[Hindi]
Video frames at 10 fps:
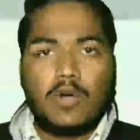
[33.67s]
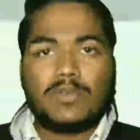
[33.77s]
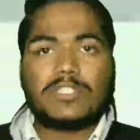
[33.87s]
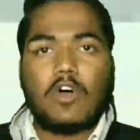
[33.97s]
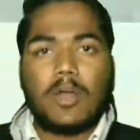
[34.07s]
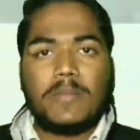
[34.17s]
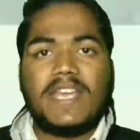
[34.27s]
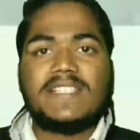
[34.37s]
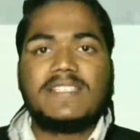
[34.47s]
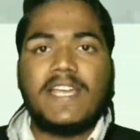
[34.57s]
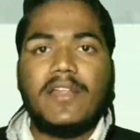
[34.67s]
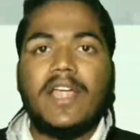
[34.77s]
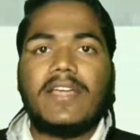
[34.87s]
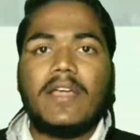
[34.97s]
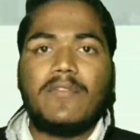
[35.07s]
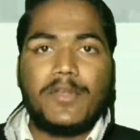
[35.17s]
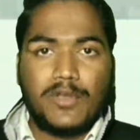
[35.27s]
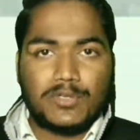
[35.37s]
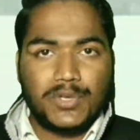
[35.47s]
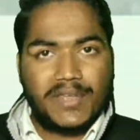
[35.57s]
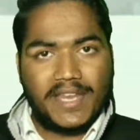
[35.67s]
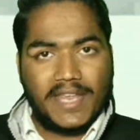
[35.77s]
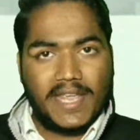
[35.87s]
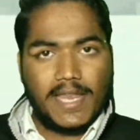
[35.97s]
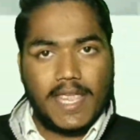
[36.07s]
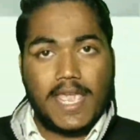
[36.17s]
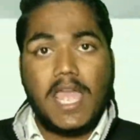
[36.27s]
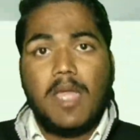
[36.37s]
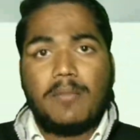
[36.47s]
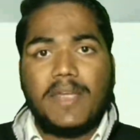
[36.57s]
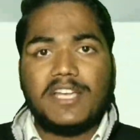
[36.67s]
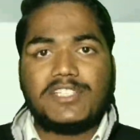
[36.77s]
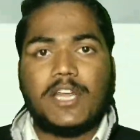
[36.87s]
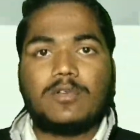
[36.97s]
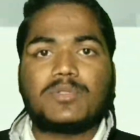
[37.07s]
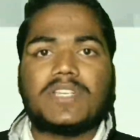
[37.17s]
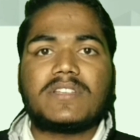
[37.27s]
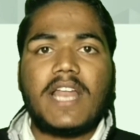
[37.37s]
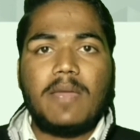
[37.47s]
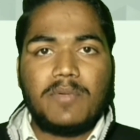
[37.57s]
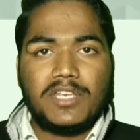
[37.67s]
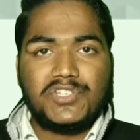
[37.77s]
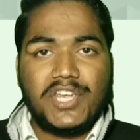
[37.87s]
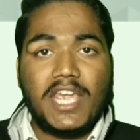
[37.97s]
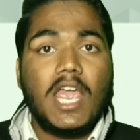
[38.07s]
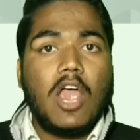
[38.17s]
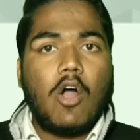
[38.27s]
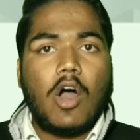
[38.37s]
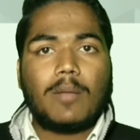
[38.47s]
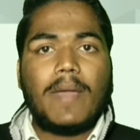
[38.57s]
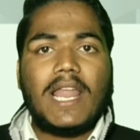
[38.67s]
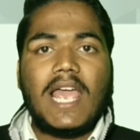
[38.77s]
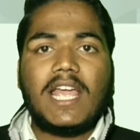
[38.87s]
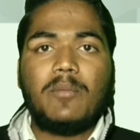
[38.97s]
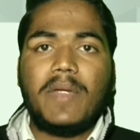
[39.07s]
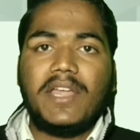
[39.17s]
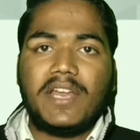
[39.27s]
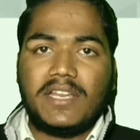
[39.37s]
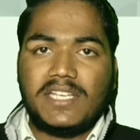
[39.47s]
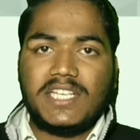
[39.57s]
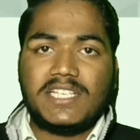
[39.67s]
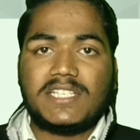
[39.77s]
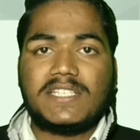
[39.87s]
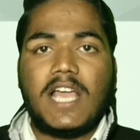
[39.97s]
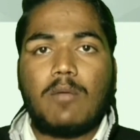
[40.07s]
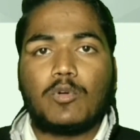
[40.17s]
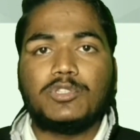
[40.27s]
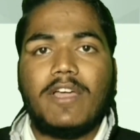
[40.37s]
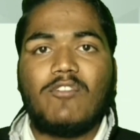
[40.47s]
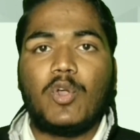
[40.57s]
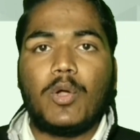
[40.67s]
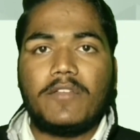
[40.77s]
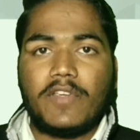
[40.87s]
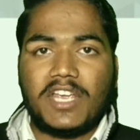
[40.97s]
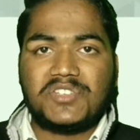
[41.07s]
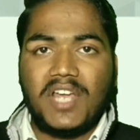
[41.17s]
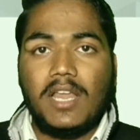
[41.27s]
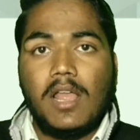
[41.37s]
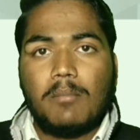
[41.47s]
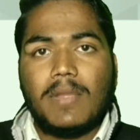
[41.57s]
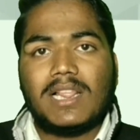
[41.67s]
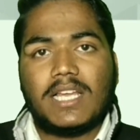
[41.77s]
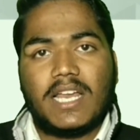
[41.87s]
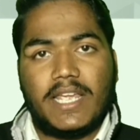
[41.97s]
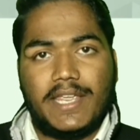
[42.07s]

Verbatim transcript: अकाउंट्स और बीएसटी रिलेटेड वीडियोस को देखने के लिए मेरे चैनल को सब्सक्राइब कीजिए और बेल आइकन पे हिट कर दीजिए जिससे आपको जो है वो नोटिफिकेशन मिलता